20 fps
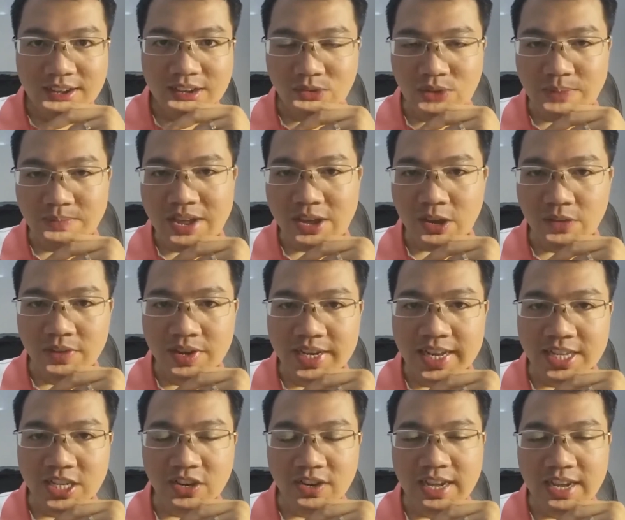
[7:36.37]
câu của em mai có
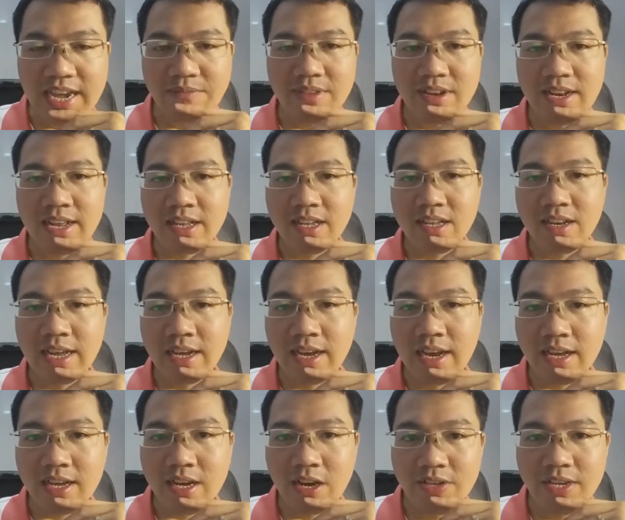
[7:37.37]
vấn đề rồi em đang đặt
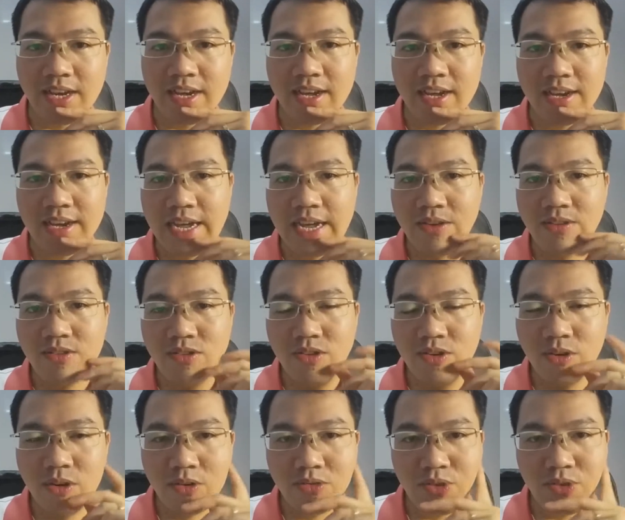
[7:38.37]
đặt lại câu nhá
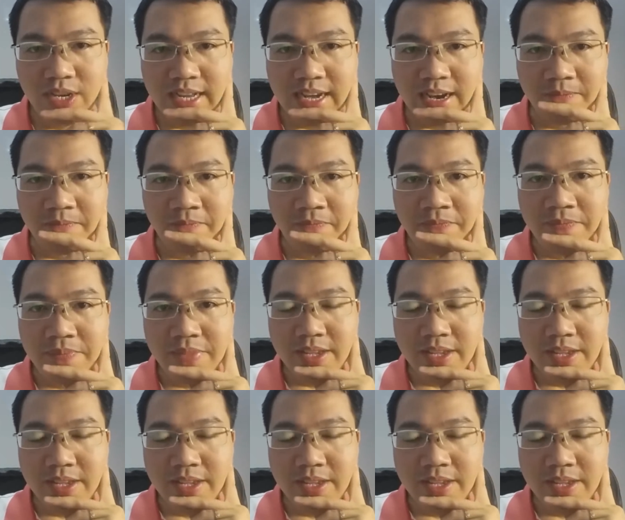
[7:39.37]
em đỗ thủy đào